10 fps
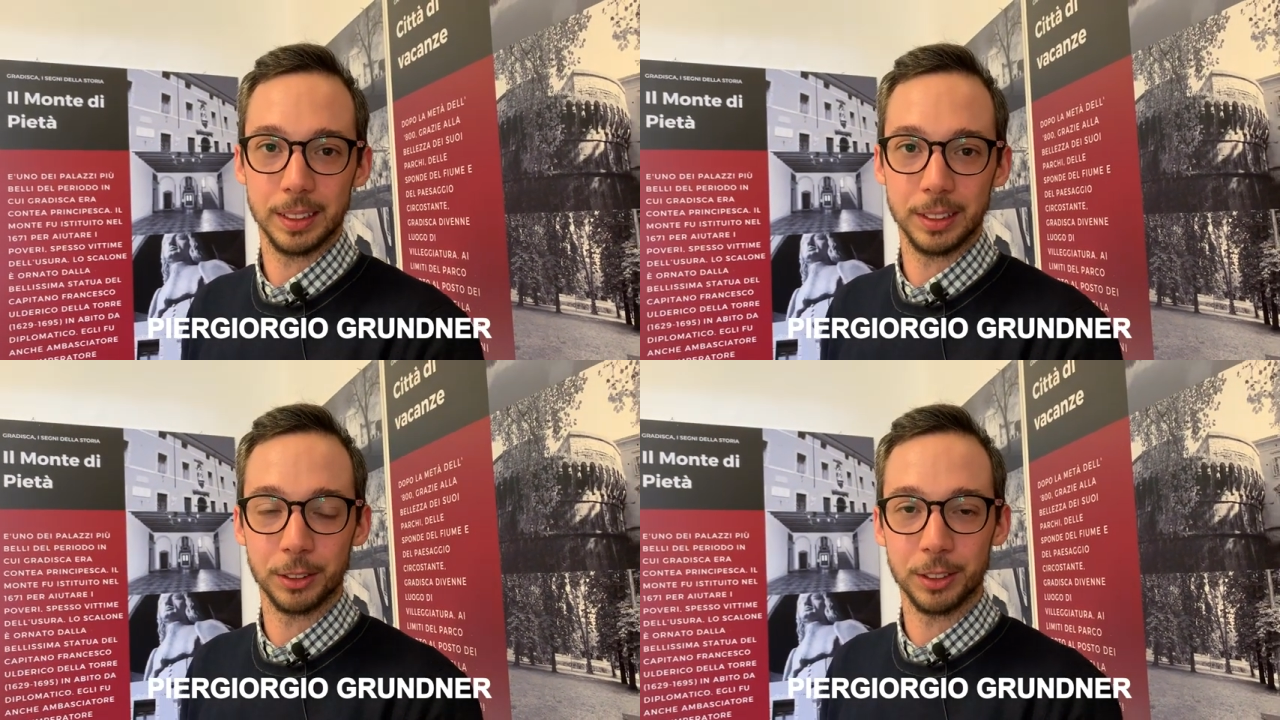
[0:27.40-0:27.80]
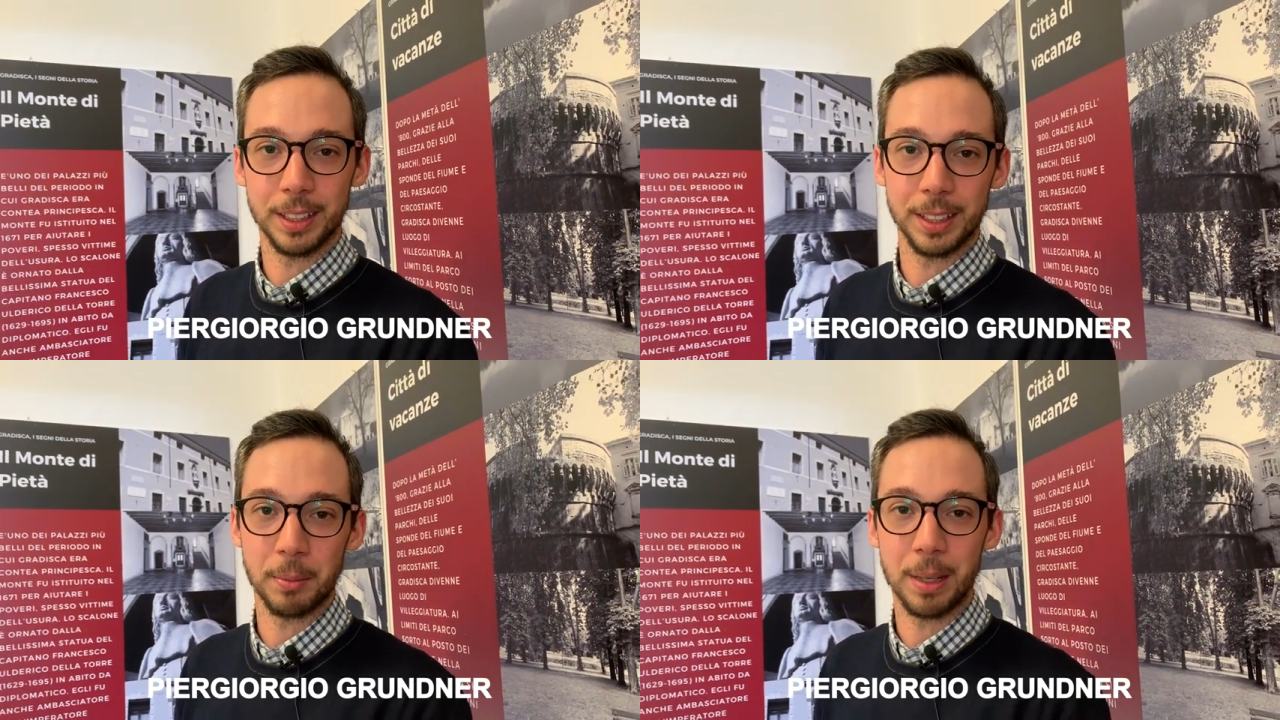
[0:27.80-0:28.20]
sono
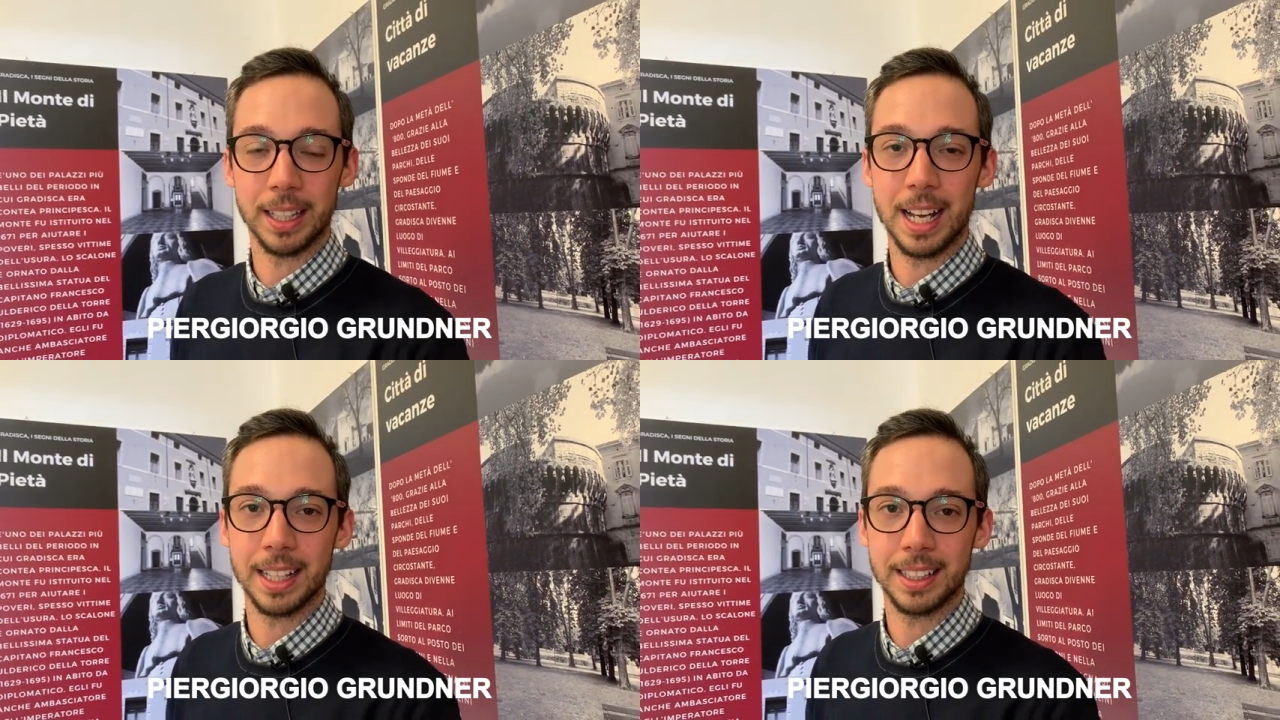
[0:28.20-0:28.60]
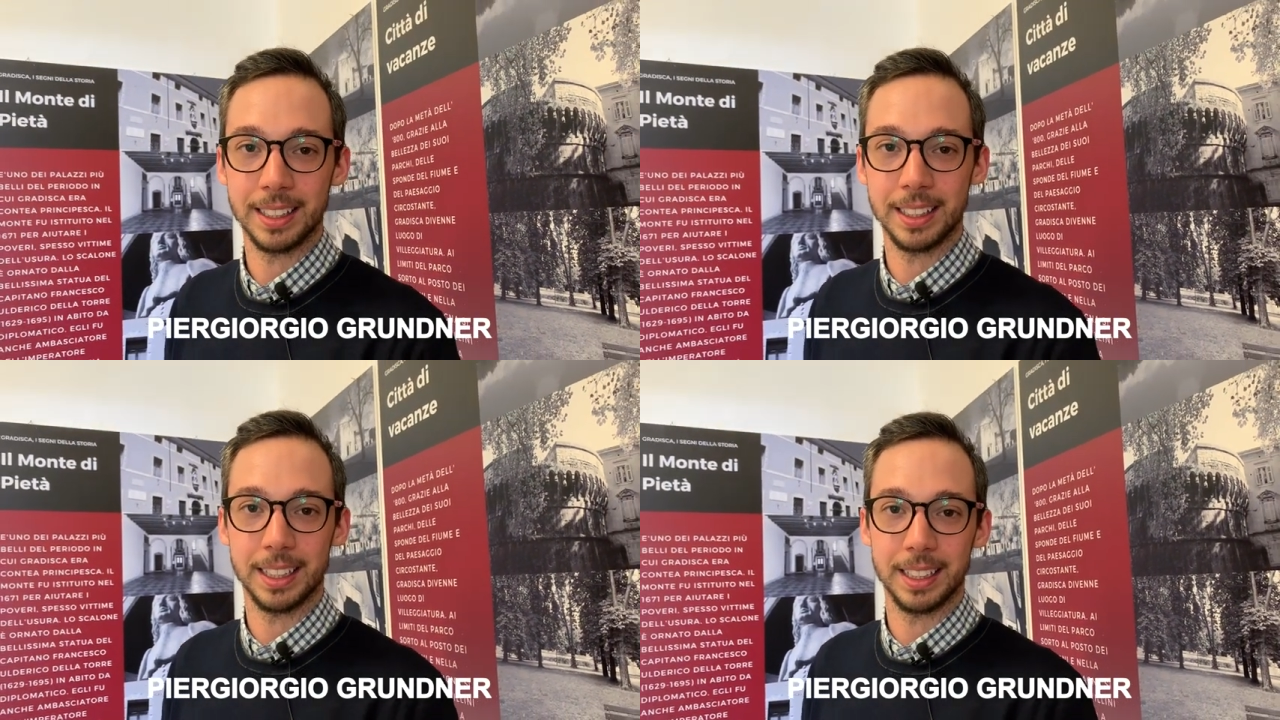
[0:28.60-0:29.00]
stati rimandati
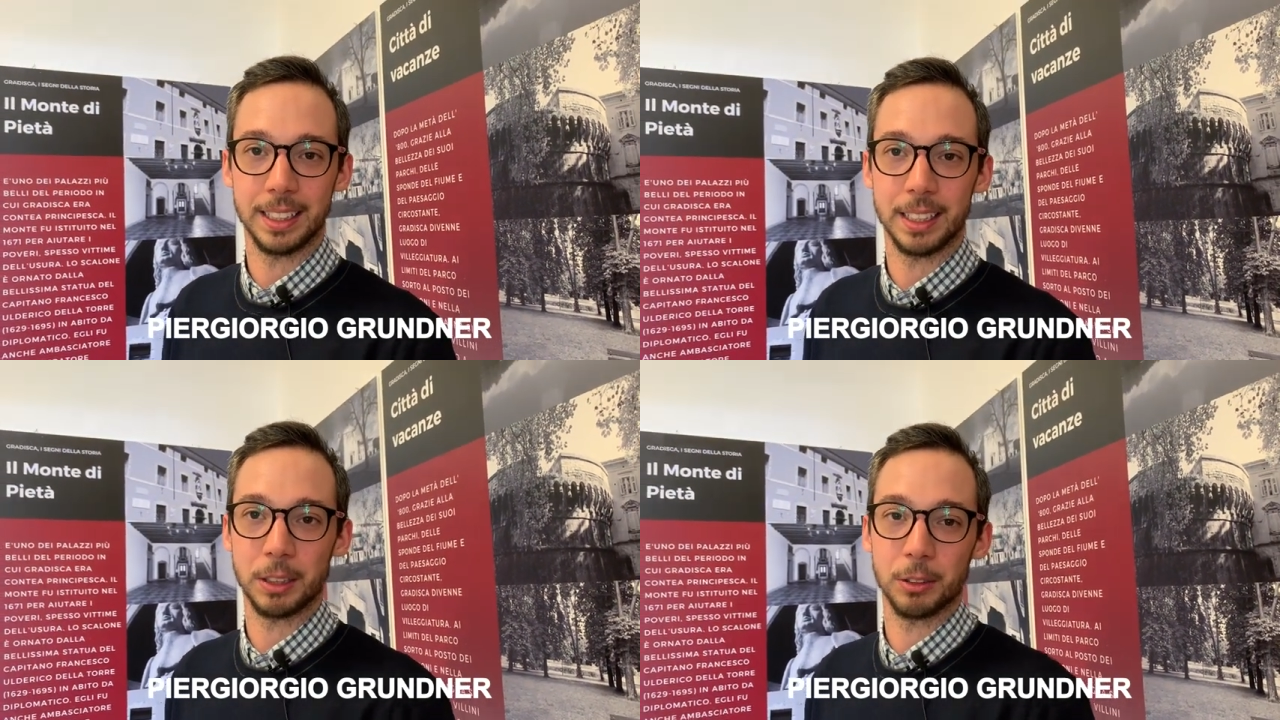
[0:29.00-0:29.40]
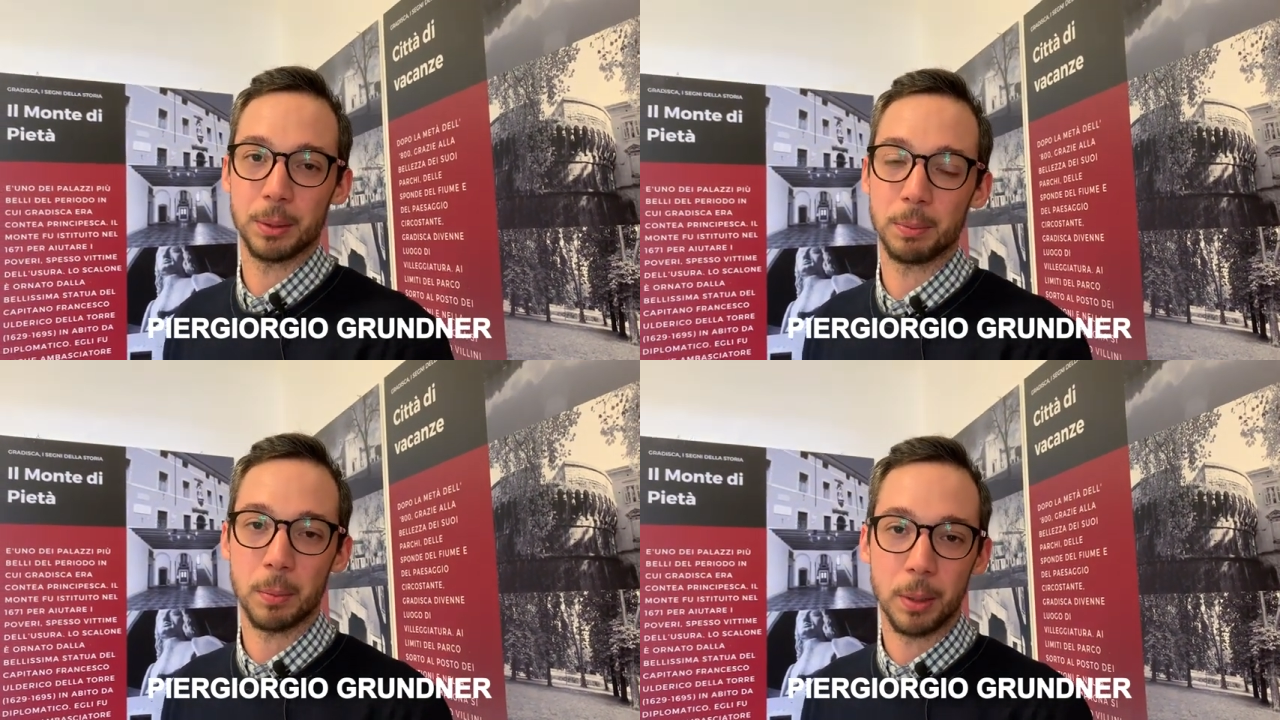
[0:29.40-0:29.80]
e sono
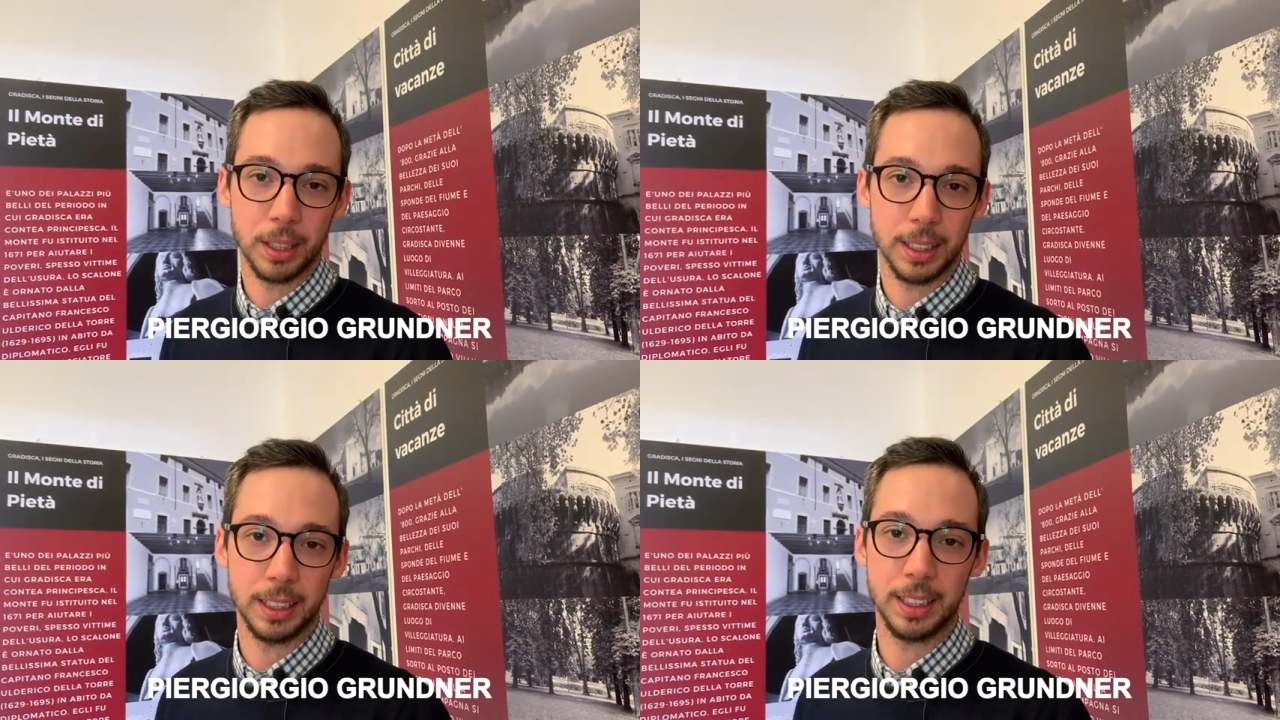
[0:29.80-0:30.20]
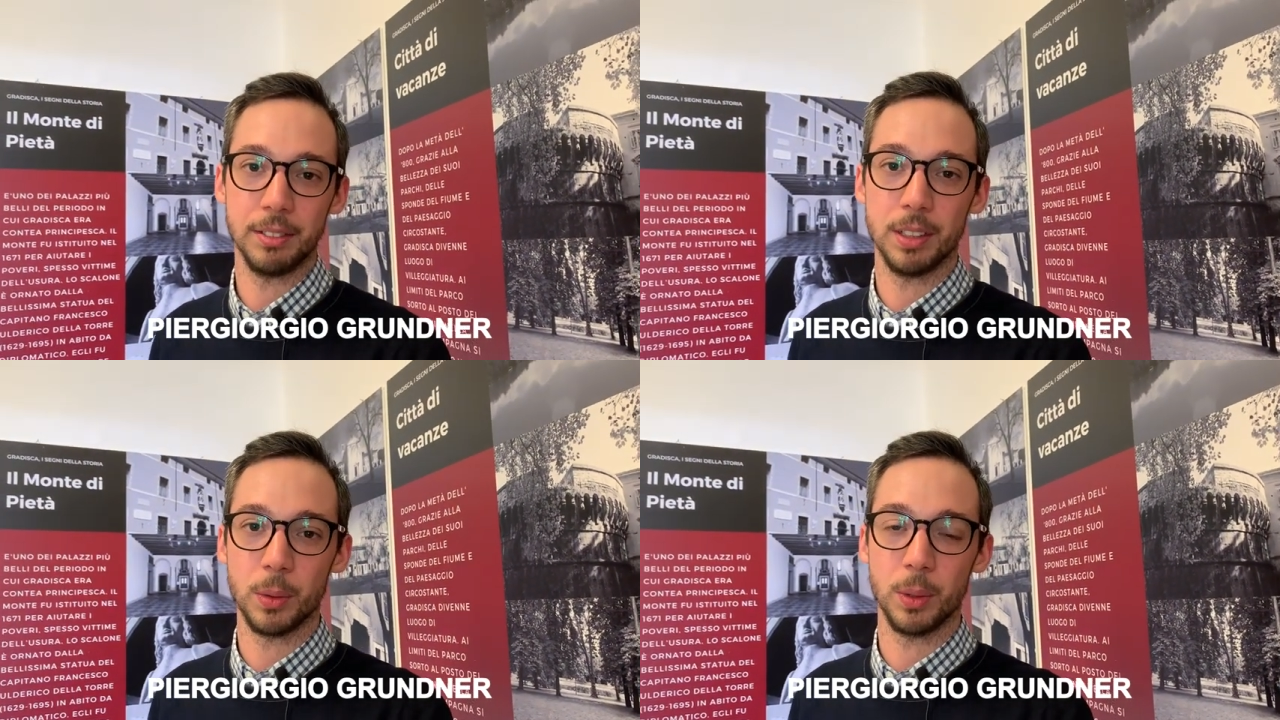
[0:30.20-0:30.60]
sempre meno attrattive,